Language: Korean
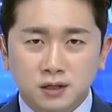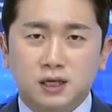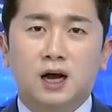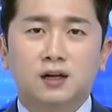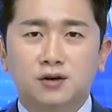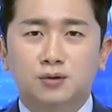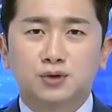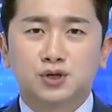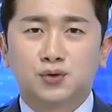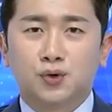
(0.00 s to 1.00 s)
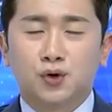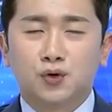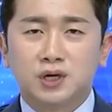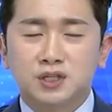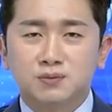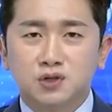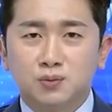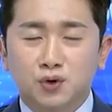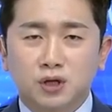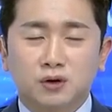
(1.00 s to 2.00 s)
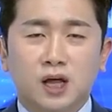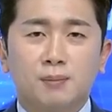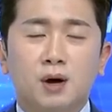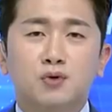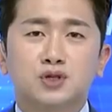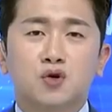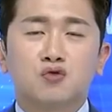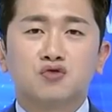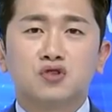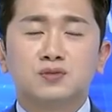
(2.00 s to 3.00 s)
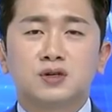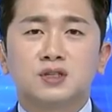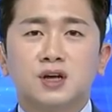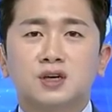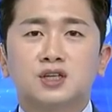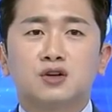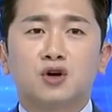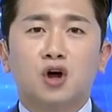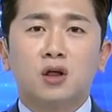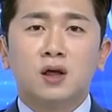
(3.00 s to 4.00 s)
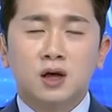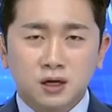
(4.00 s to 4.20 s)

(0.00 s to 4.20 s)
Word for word: 잘 들어보시고 관심 종목에 더 답아보시고 궁금증 생기시는 건